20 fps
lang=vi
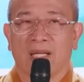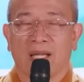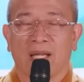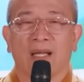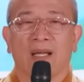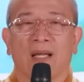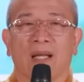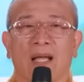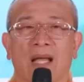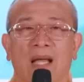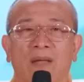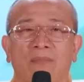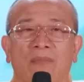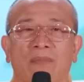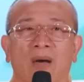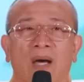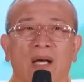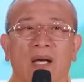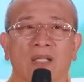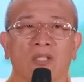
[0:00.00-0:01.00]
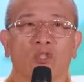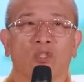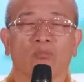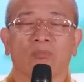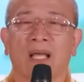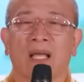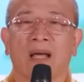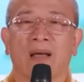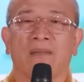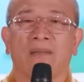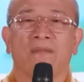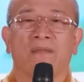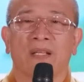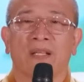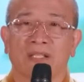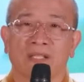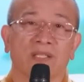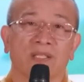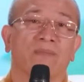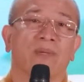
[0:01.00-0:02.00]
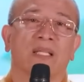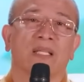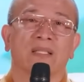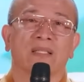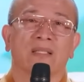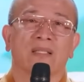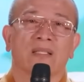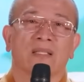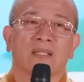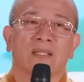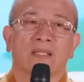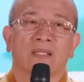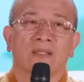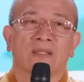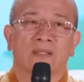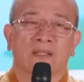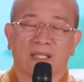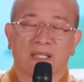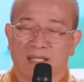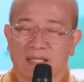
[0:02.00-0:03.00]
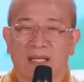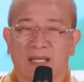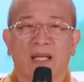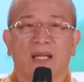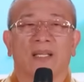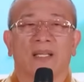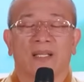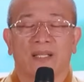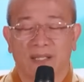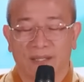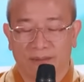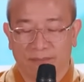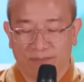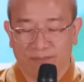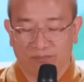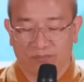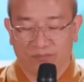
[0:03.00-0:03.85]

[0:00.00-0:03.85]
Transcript: Cái này là cái mà chúng ta phải giữ mình rất là kỹ.